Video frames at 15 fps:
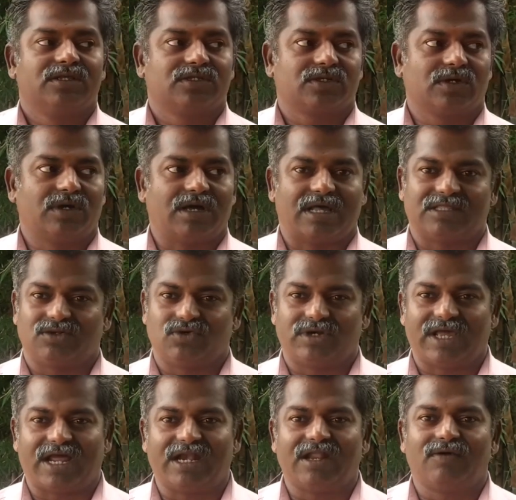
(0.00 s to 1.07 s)
ஸோ அதனோட
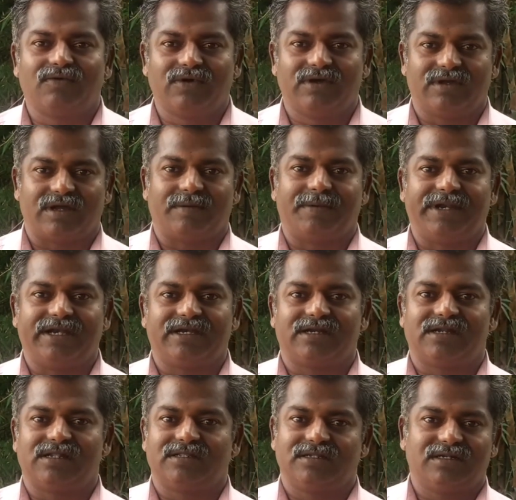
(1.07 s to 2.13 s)
அளவு
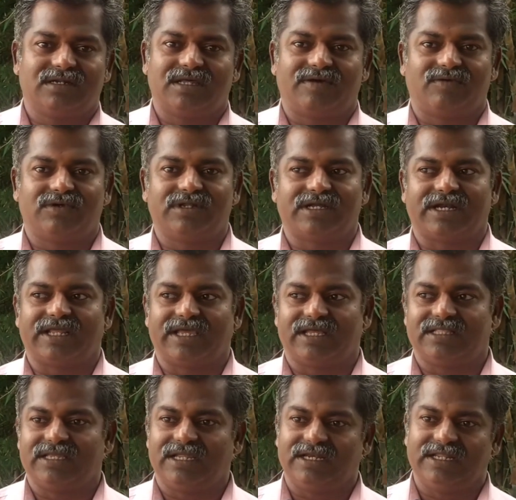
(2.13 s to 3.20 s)
அப்படின்றதுலாம் ஒன்றும்
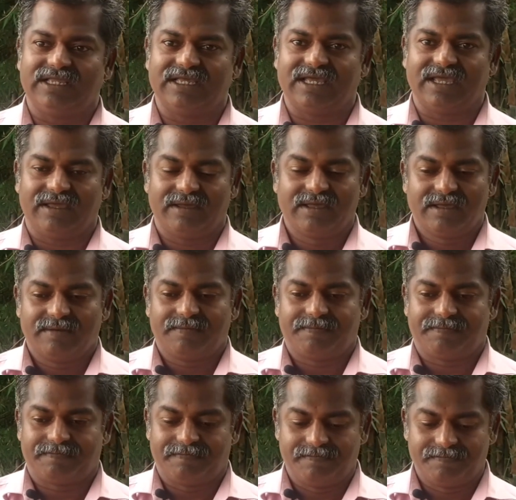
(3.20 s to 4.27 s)
கிடையாது நீங்கள்
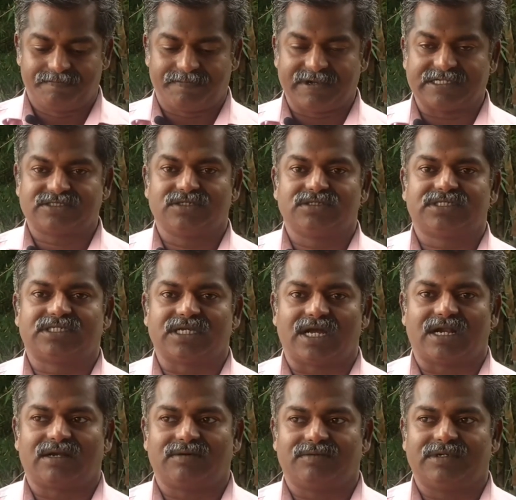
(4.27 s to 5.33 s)
பசு
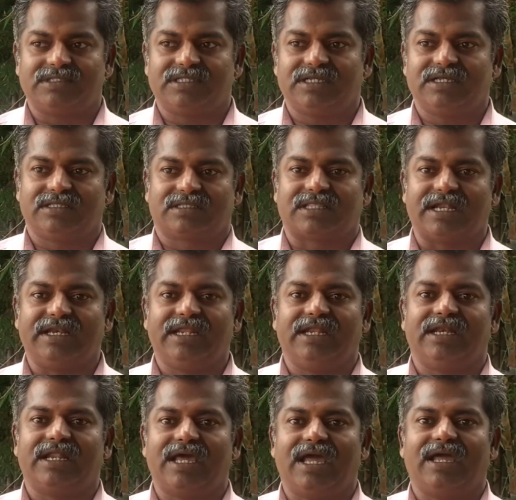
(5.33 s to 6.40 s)
சாணம் வந்து
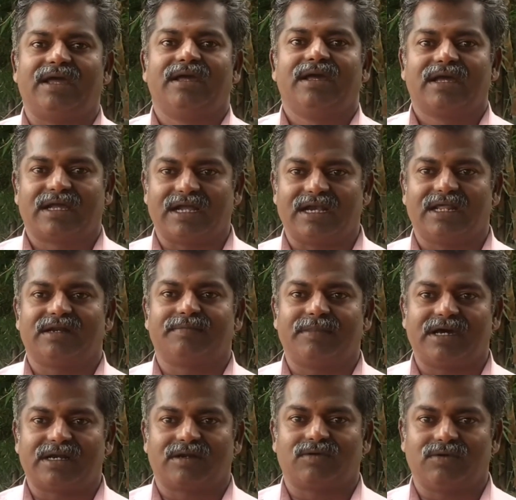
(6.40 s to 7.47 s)
தண்ணியில் கலர்
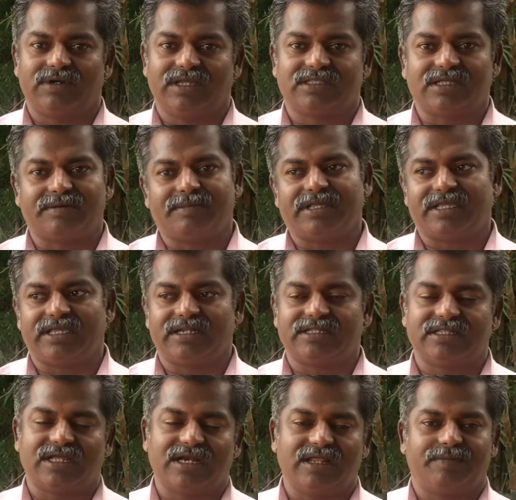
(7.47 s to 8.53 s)
மாறக்கூடிய தன்மைக்கு
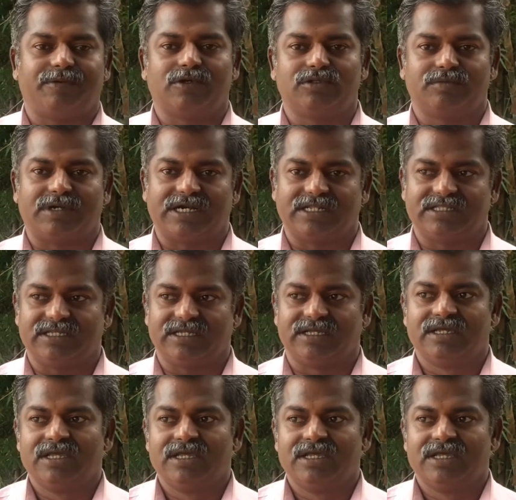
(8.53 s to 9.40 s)
இருந்தாலே போதுமானது